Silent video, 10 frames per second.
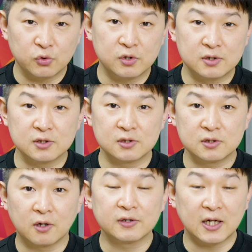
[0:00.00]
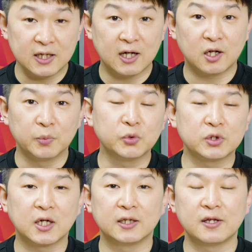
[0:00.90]
수 있을 영상이 하나
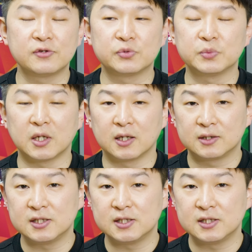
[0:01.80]
업로드가 됐습니다.